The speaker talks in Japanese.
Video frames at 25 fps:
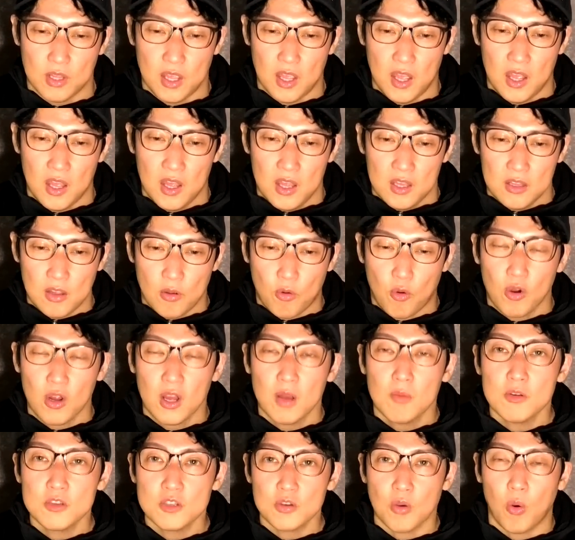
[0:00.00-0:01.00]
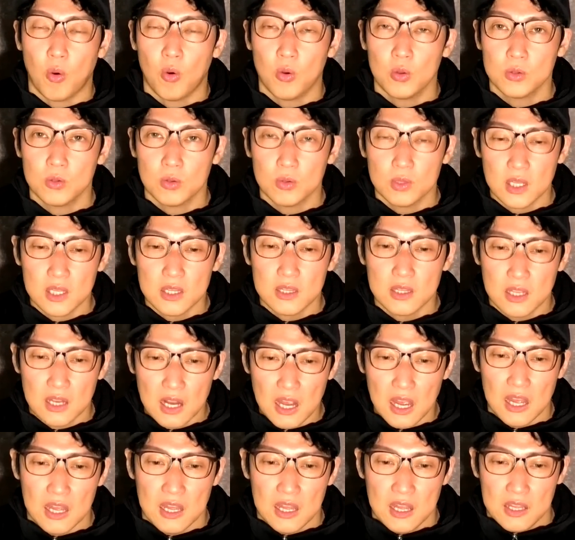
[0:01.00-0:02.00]
だからこれがもし本当だった
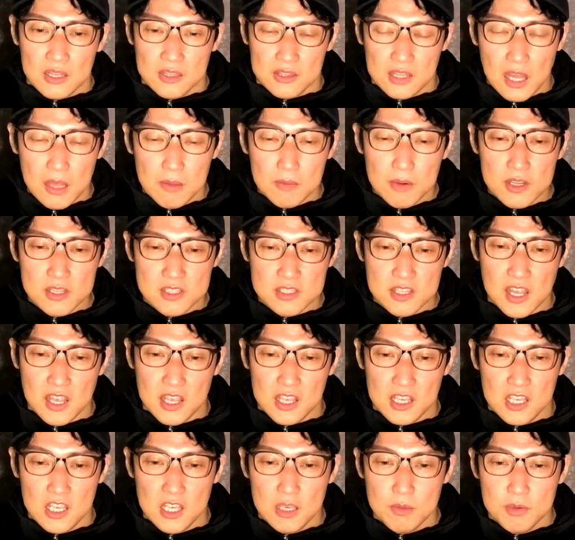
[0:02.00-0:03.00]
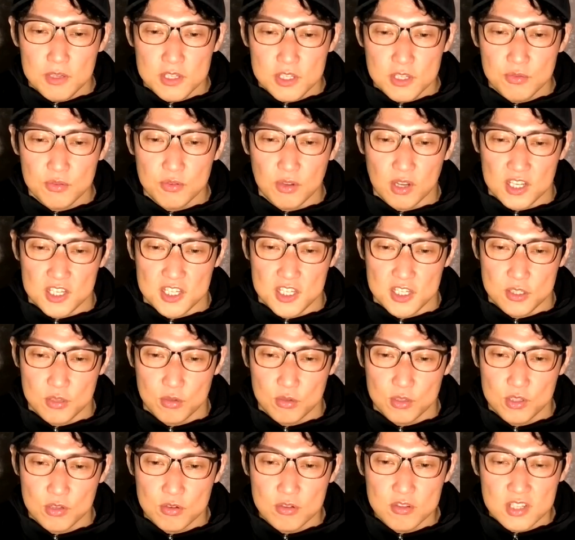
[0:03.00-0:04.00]
ら、だいぶですね、EV シフトが失
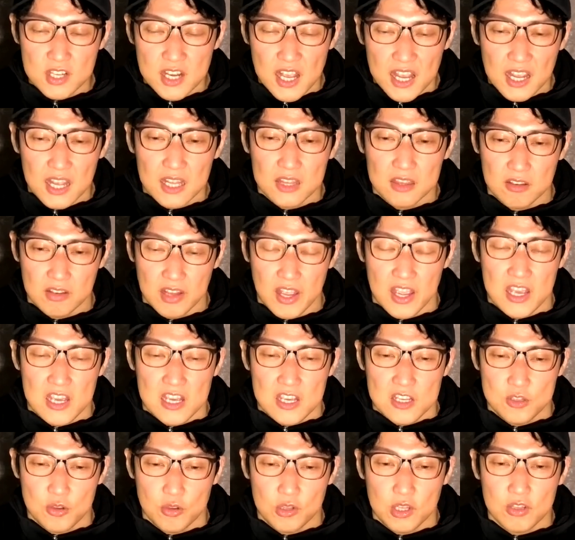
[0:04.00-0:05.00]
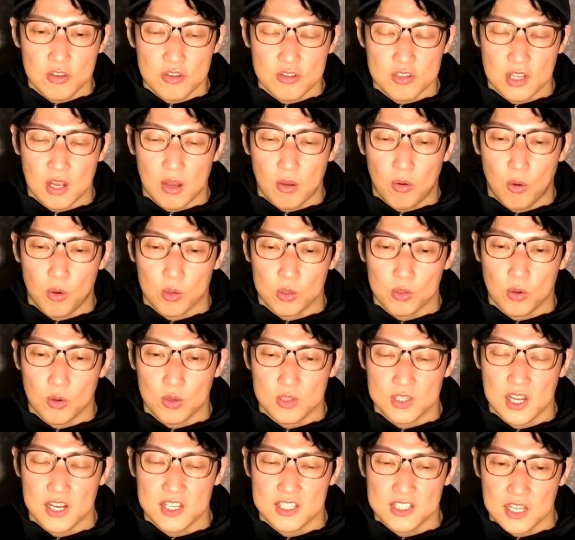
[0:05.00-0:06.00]
速するんじゃないかってね、そういったニュースが報
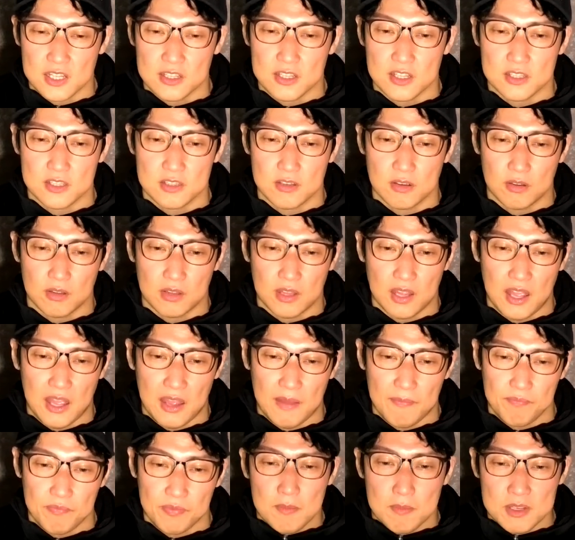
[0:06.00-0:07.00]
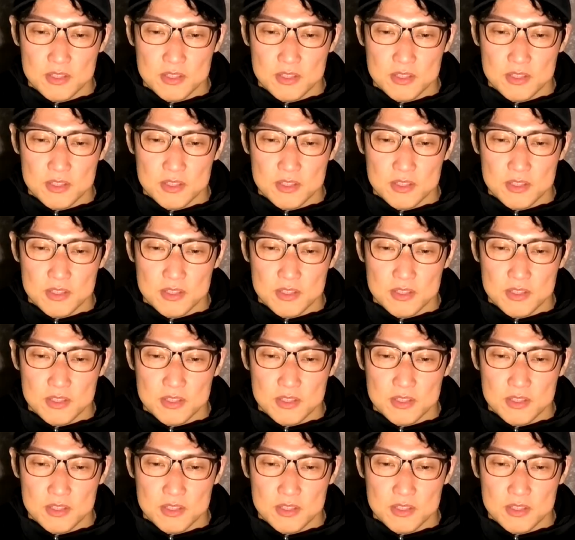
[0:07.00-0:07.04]
道されてたんですよね。